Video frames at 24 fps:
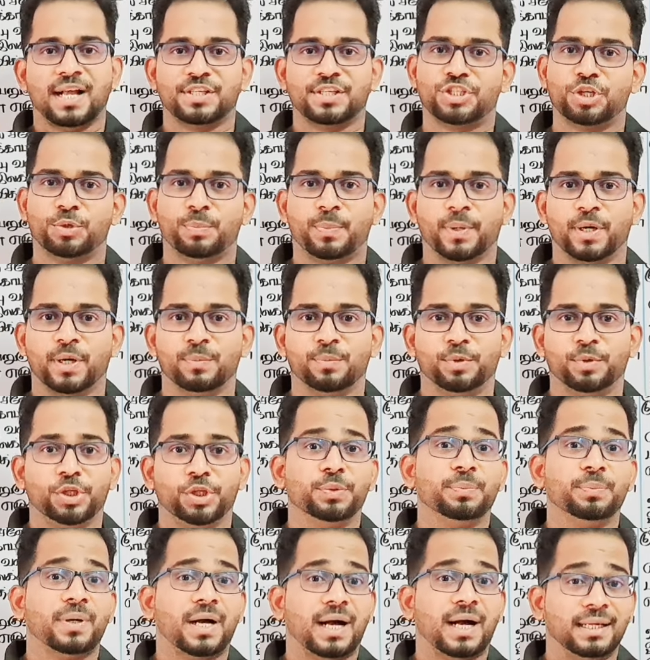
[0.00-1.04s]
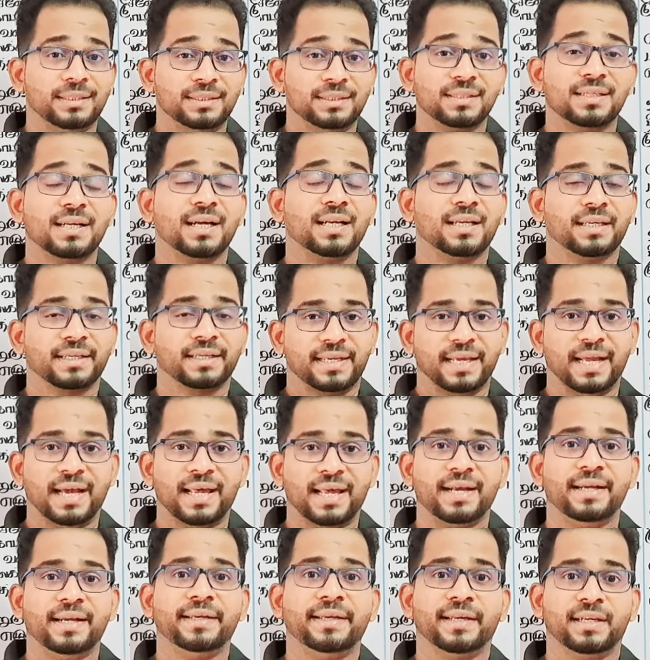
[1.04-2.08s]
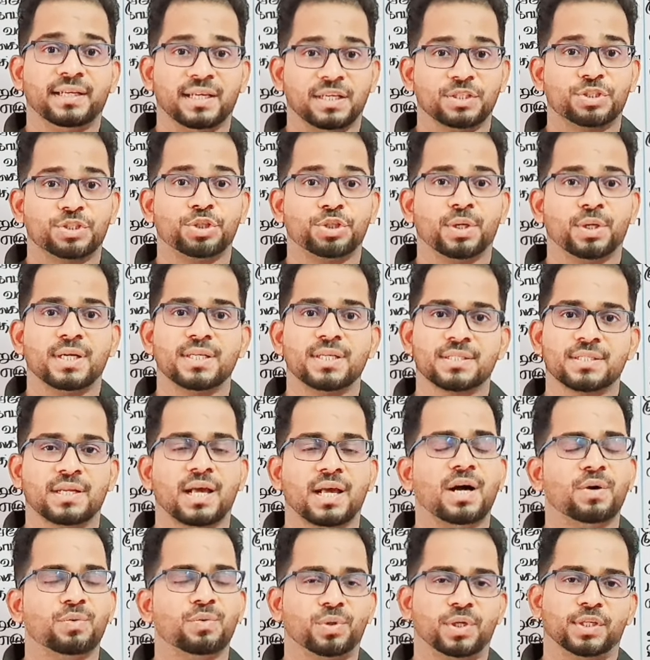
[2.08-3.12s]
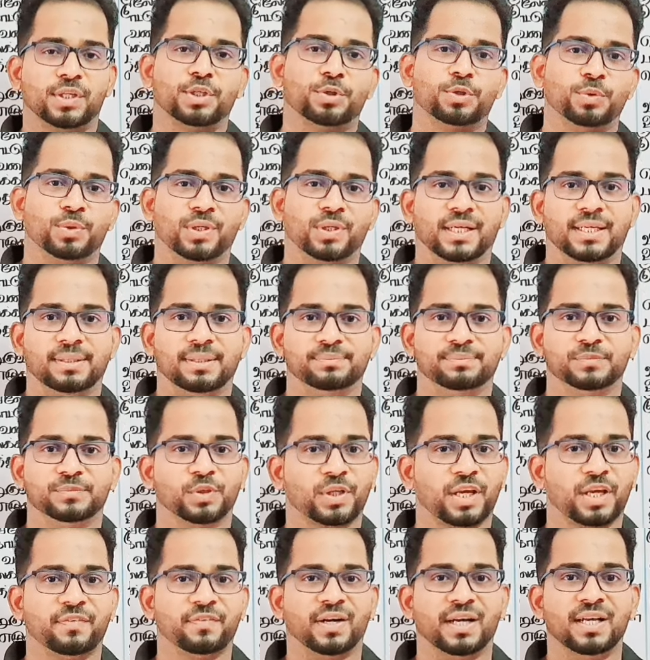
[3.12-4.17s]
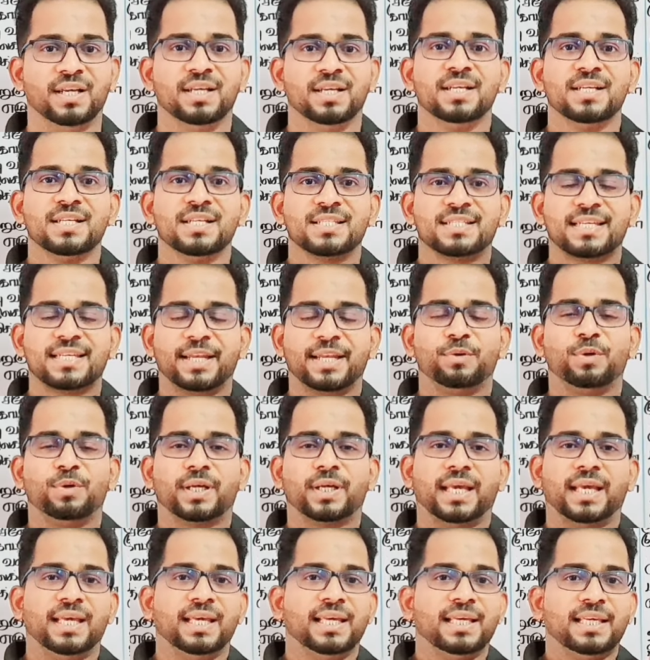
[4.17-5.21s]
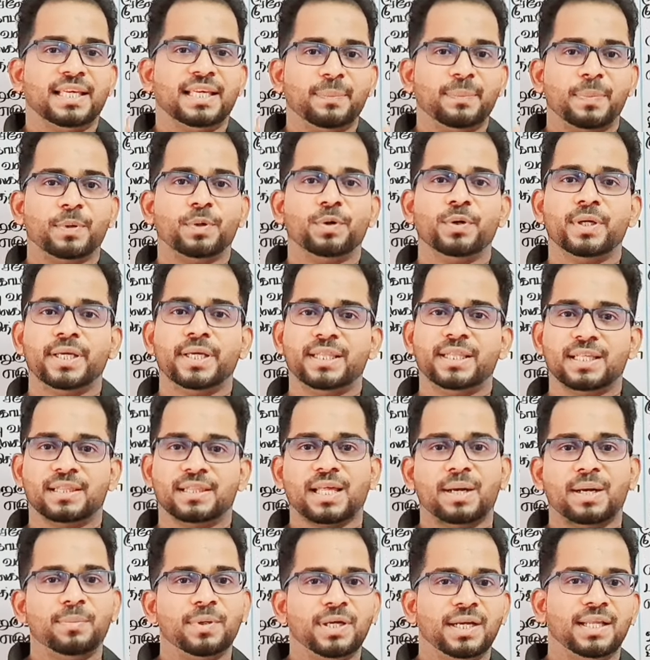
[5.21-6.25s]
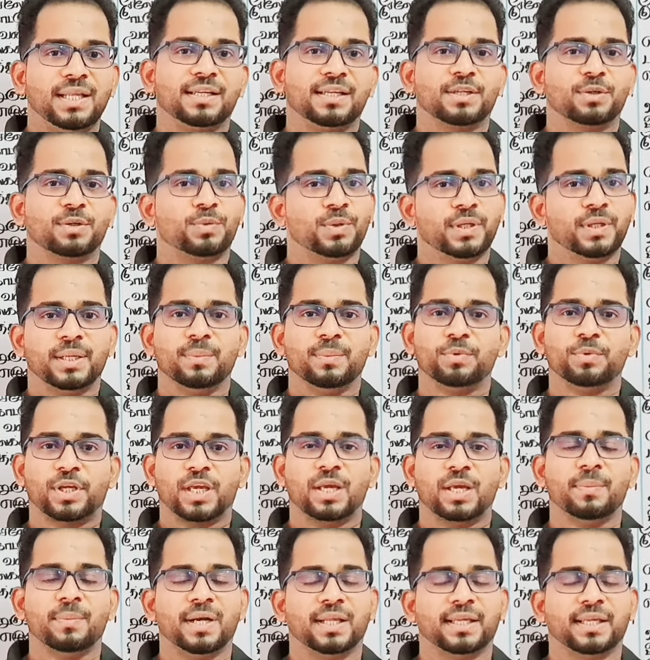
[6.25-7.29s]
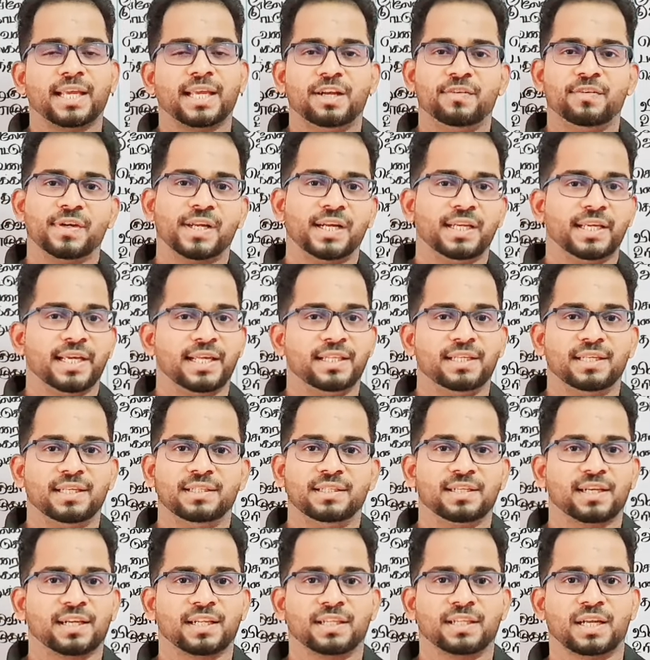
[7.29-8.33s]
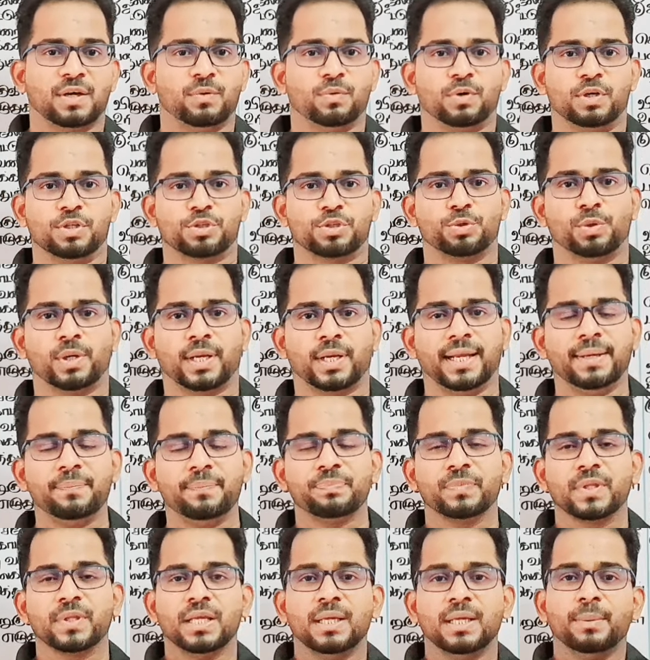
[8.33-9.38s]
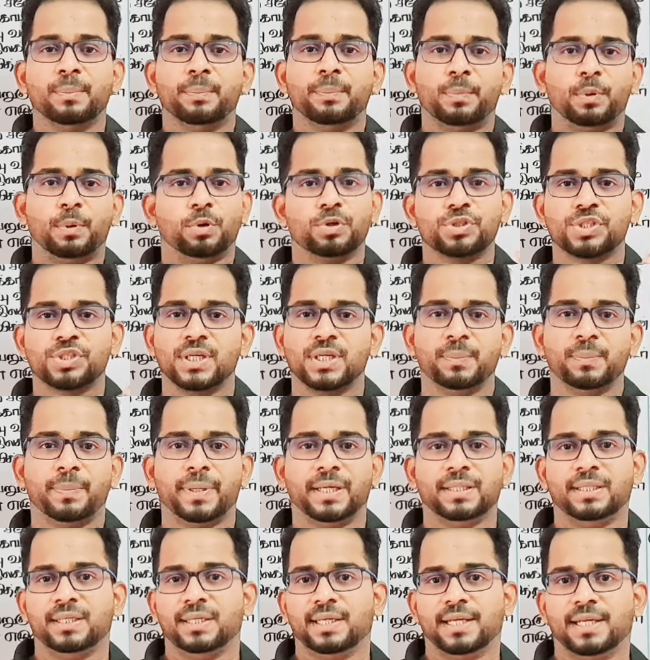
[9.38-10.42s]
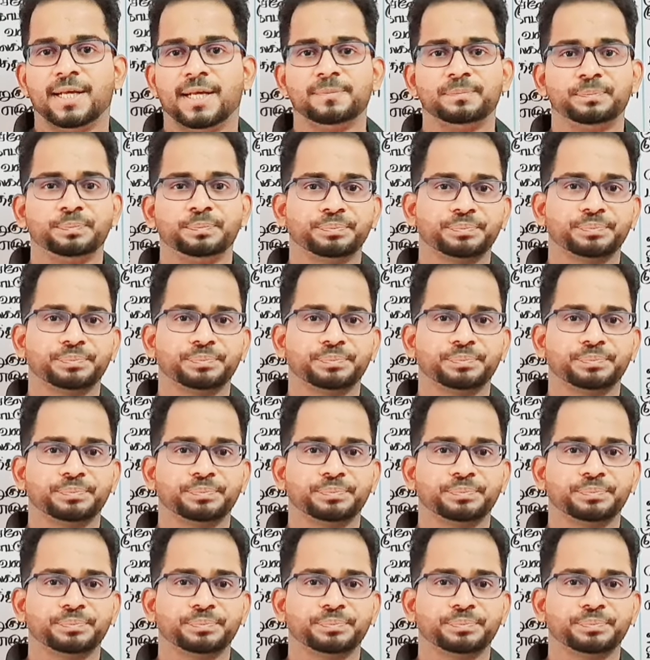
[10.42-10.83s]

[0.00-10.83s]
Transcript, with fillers: அச்சீவ் பண்ண முடியும் அதுக்கான கேரண்டி அண்ட் அஷூரன்ஸ் நான் உங்களுக்கு கொடுக்குறேன் ஓகேவா சரி ஓகே இப்போ இந்த தமிழ்ல இருக்கக்கூடிய முக்கியமான கேள்விகள் எது எதுன்றதை நான் உங்களுக்கு சொல்றேன் போர்ஷன் பார்த்தீங்கன்னா